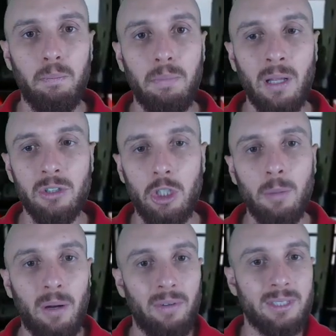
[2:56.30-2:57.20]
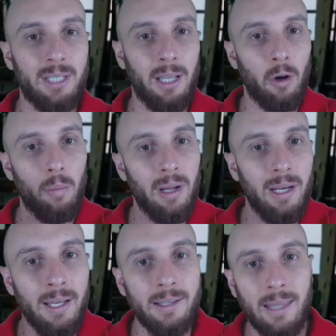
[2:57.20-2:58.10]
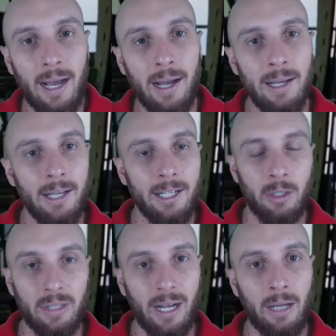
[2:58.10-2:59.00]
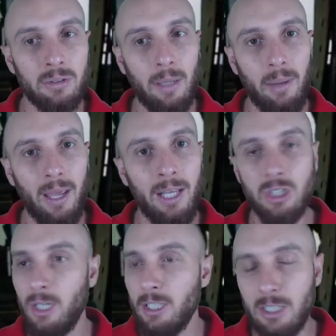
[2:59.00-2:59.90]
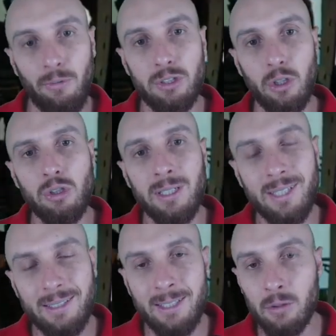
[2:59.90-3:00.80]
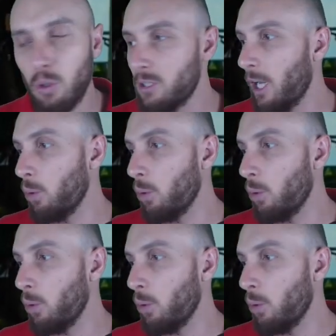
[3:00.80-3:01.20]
plantio para ver se tem alguma linha que tá, não está caindo semente. Se você utilizar sensor de adubo,